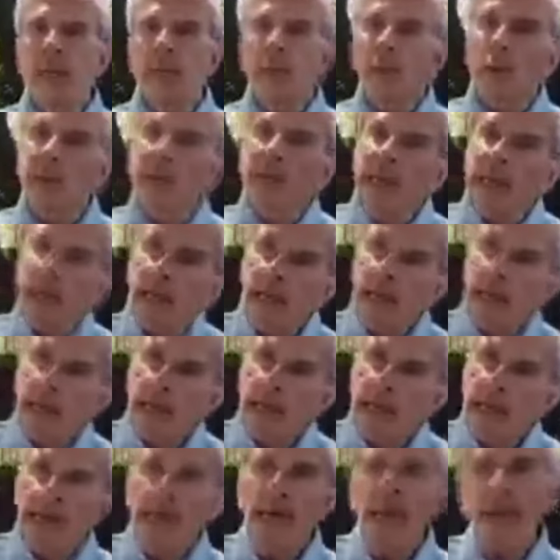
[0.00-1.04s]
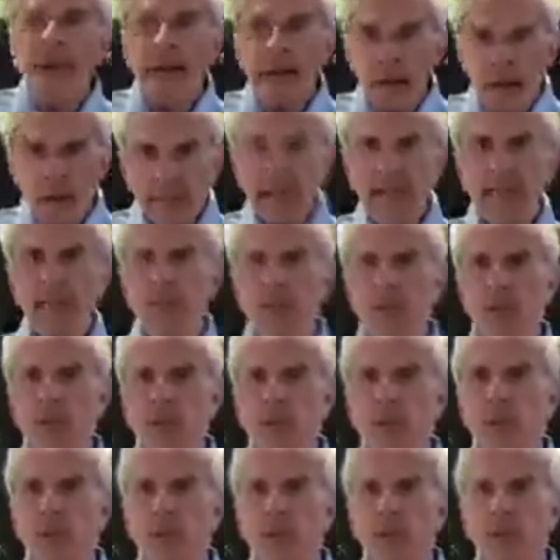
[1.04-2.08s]
porque el
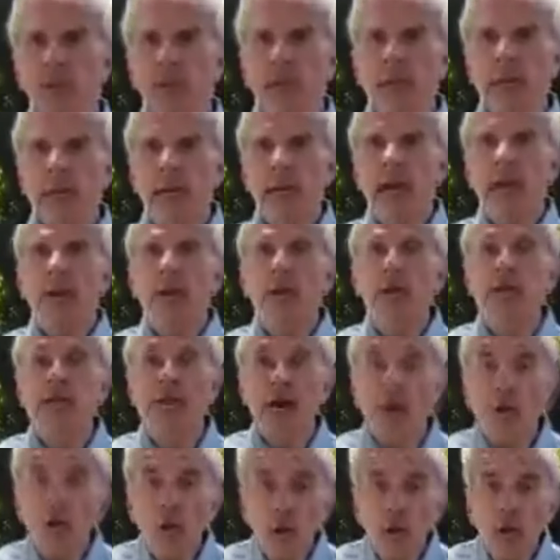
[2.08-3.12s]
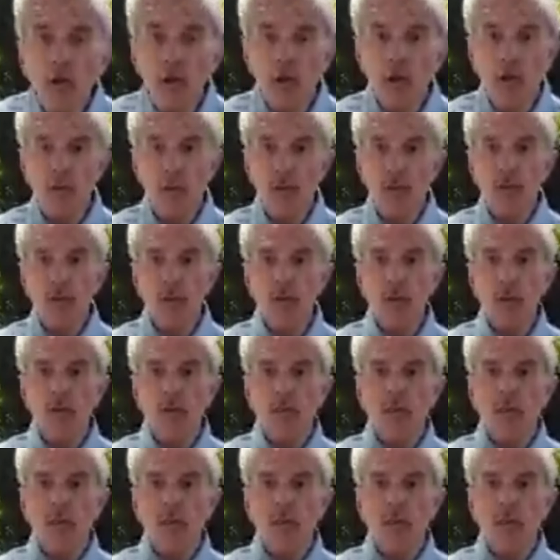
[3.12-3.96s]
manotazo a los ahorros